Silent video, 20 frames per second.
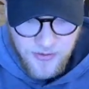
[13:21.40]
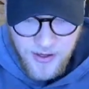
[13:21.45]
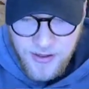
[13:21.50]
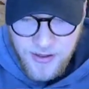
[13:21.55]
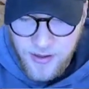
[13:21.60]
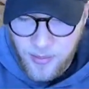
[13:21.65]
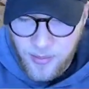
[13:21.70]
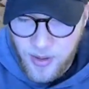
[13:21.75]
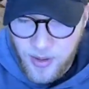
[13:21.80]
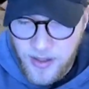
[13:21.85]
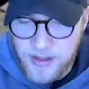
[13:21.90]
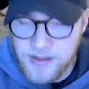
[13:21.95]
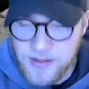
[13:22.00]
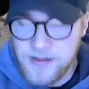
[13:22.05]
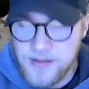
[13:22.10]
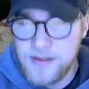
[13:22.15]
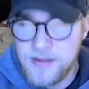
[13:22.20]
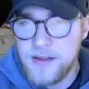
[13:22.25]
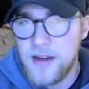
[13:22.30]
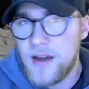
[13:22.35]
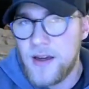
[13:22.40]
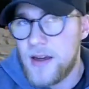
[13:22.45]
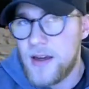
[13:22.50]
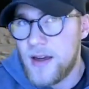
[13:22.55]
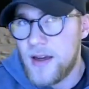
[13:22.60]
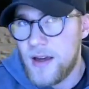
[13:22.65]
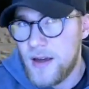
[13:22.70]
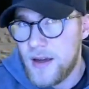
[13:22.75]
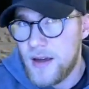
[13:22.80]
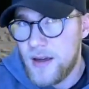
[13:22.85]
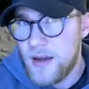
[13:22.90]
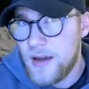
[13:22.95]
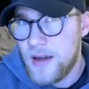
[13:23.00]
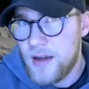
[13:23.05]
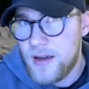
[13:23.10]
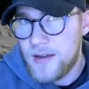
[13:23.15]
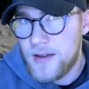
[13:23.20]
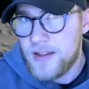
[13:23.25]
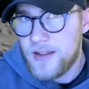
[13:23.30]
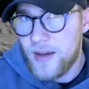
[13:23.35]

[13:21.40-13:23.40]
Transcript: dabei ist. Ich habe